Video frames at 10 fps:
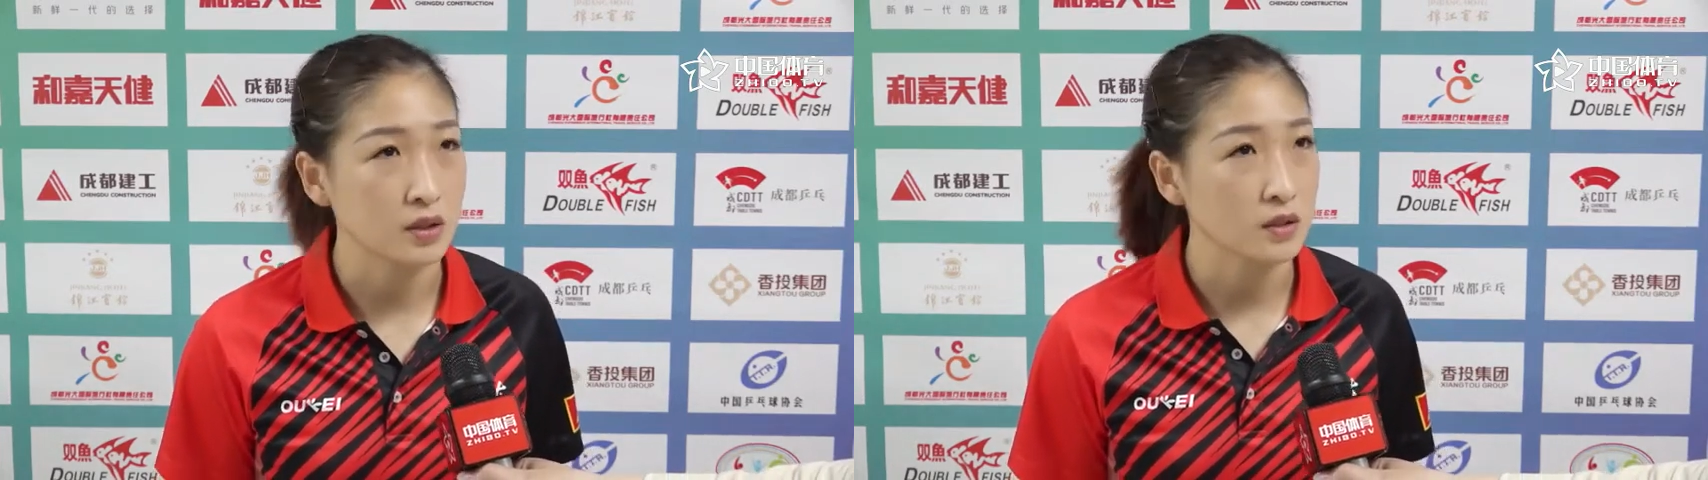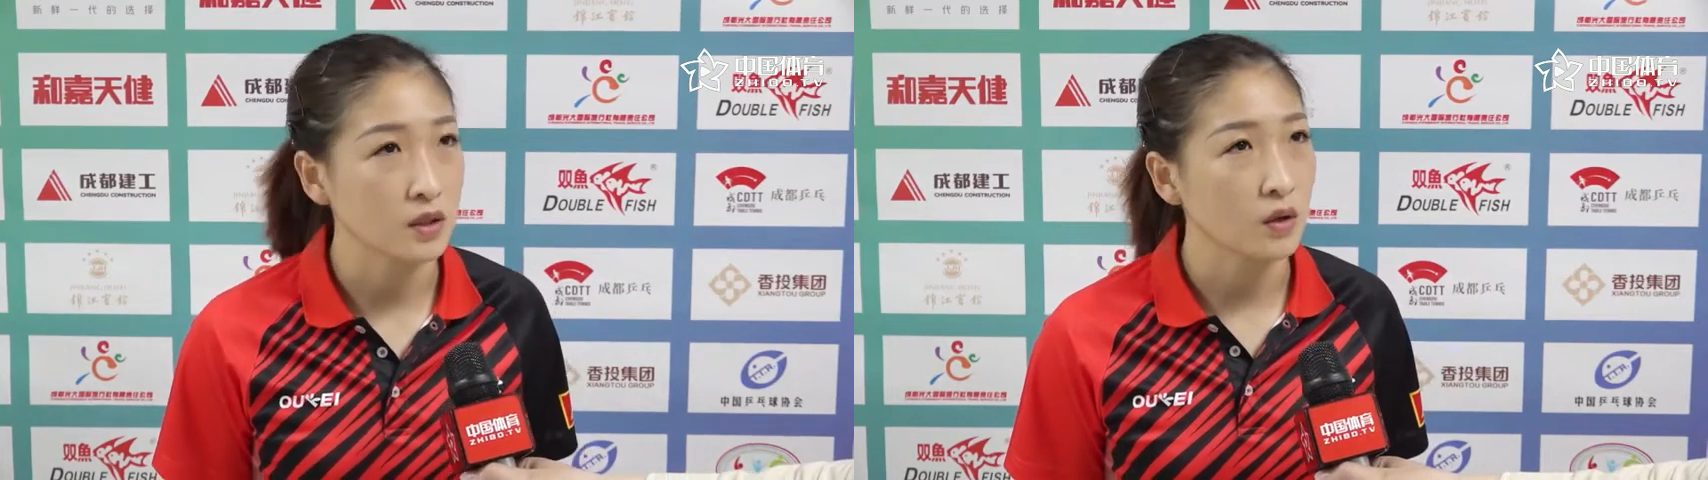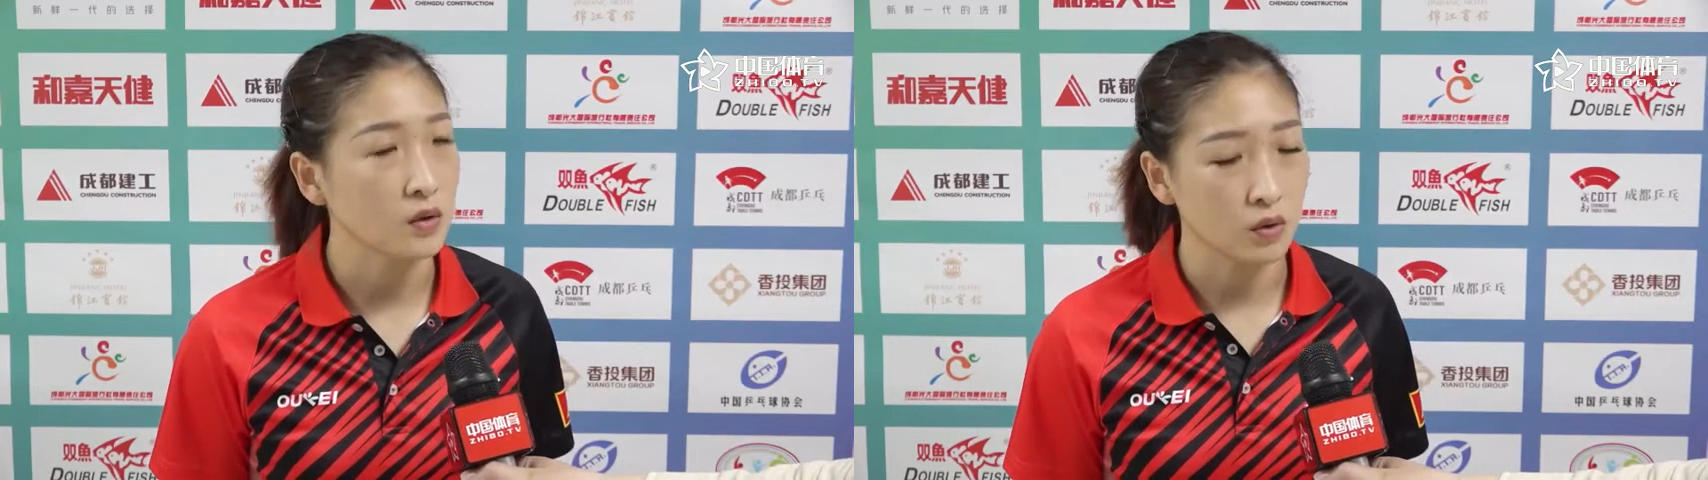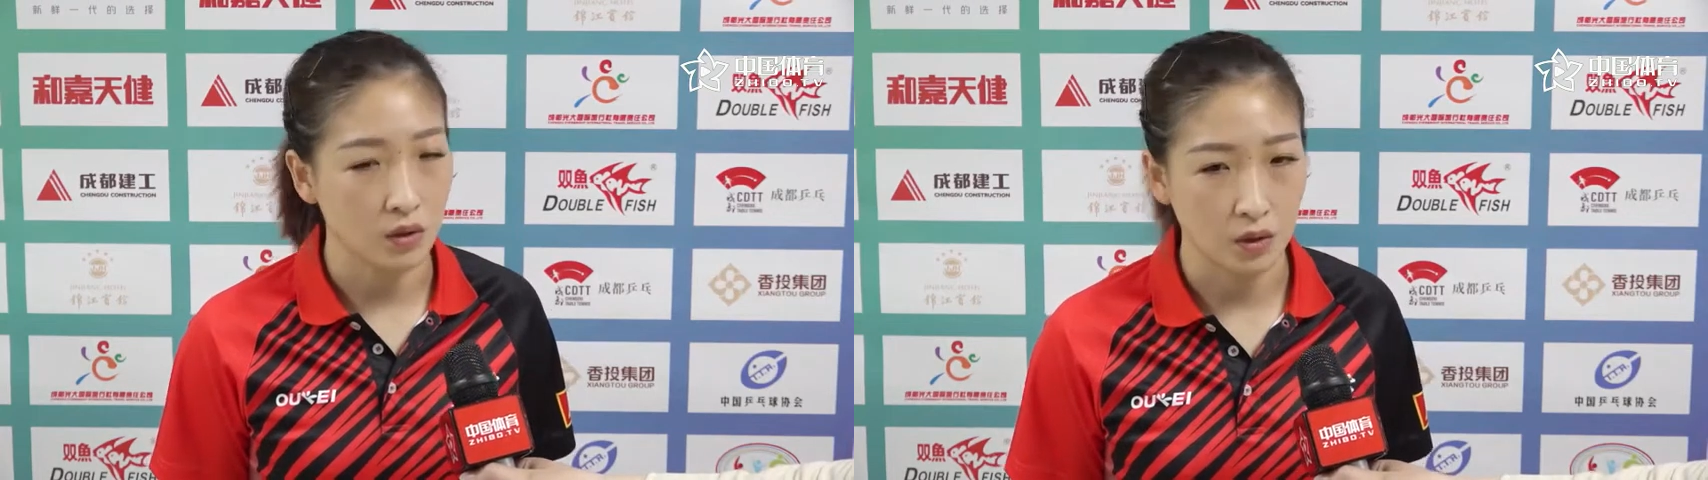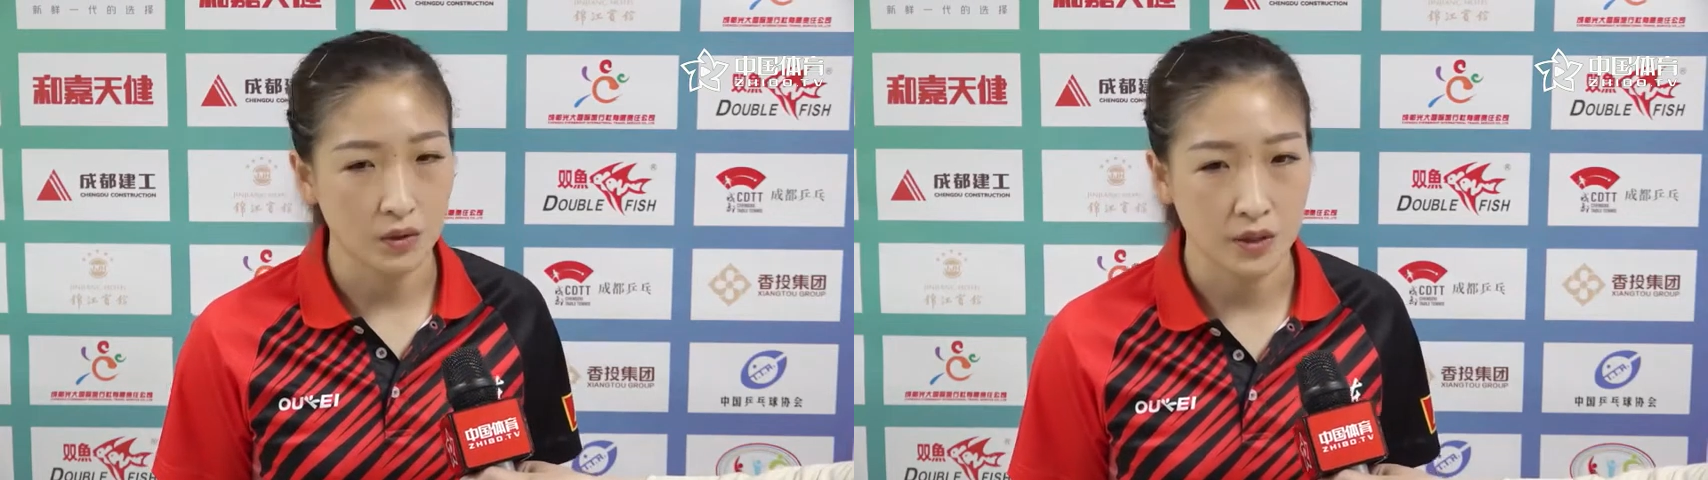急躁，就
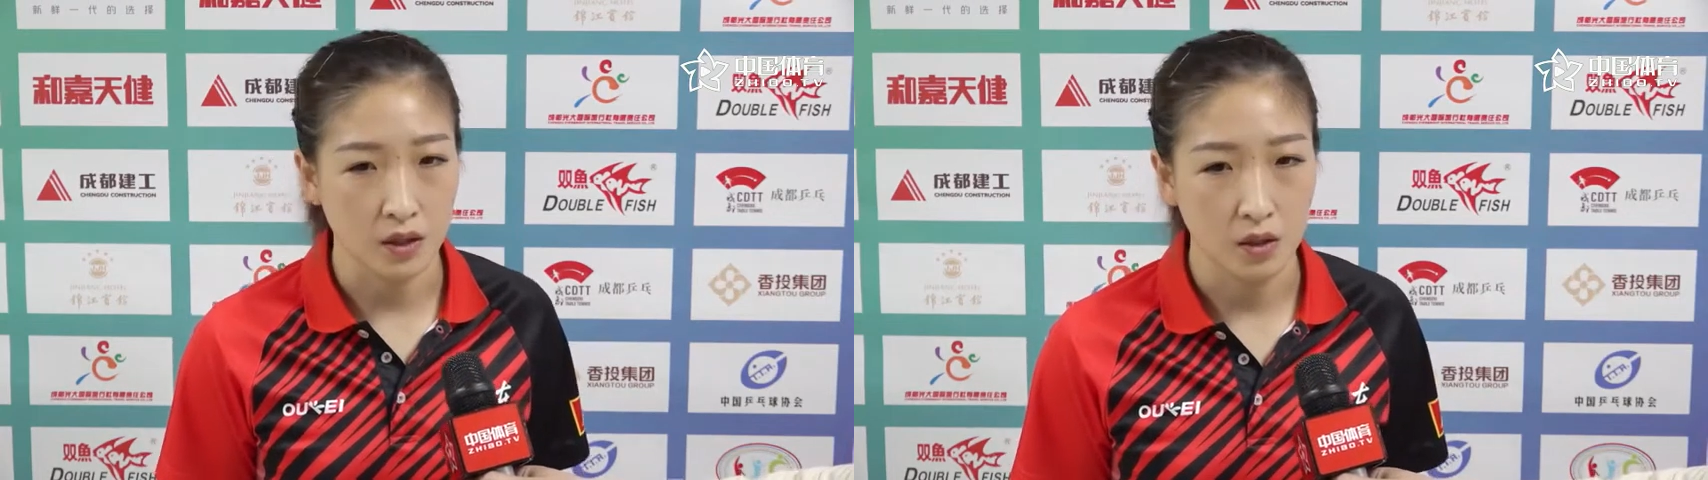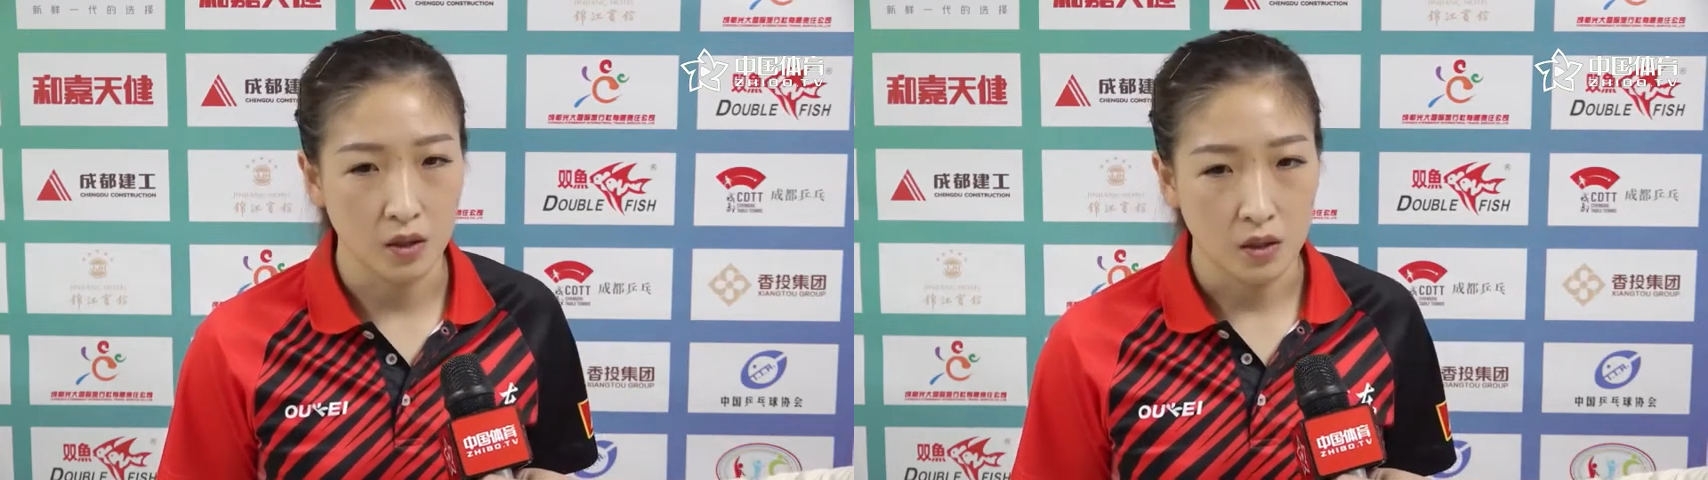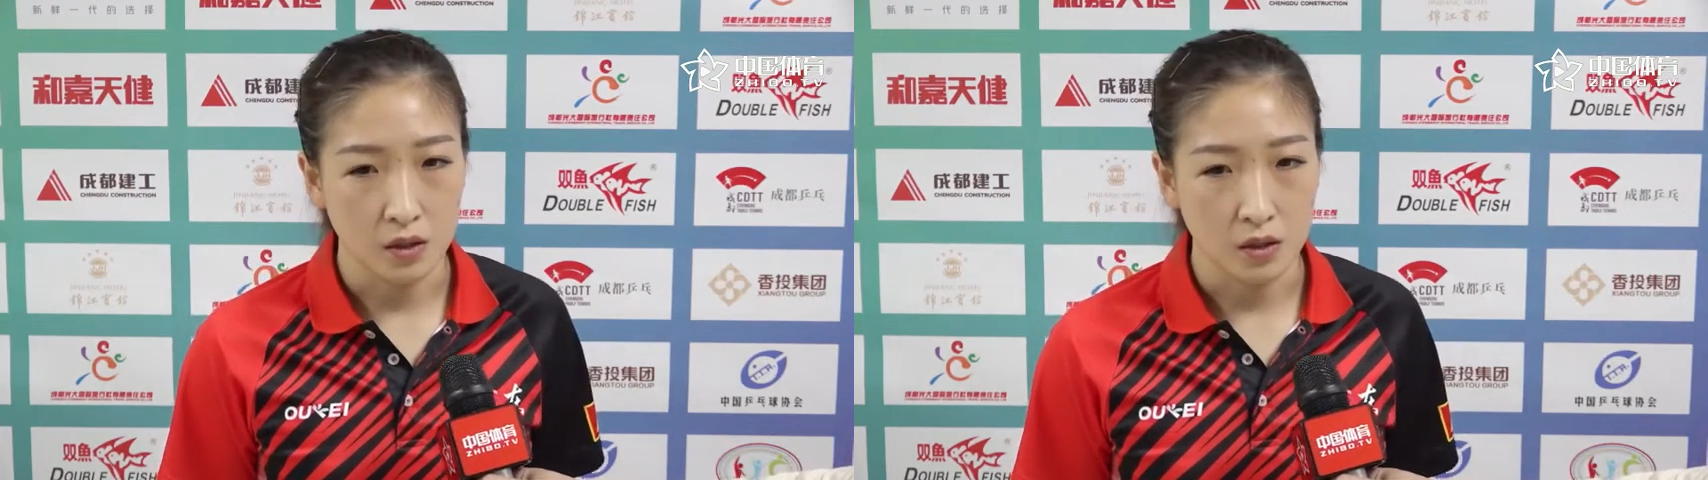老是想